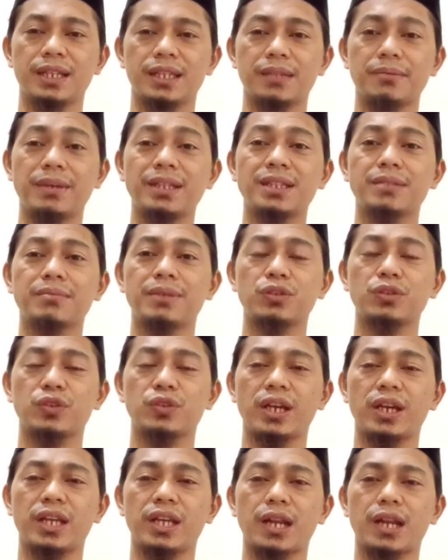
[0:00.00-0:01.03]
teman-temanku
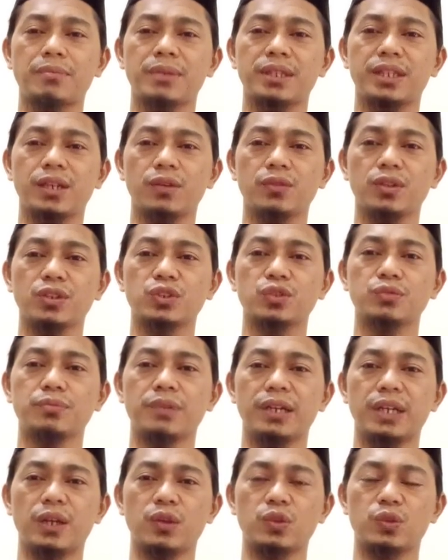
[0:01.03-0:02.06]
yang dirahmati Allah
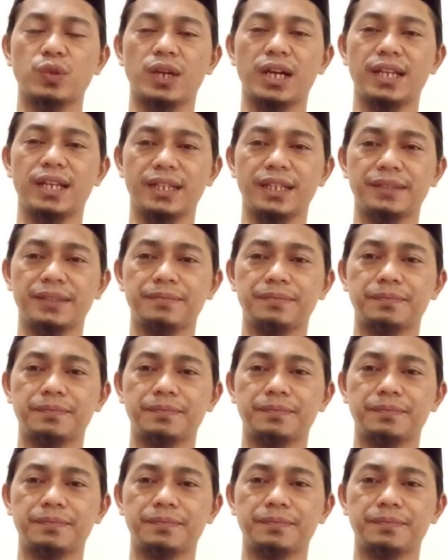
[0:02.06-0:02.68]
subhanahu wa ta'ala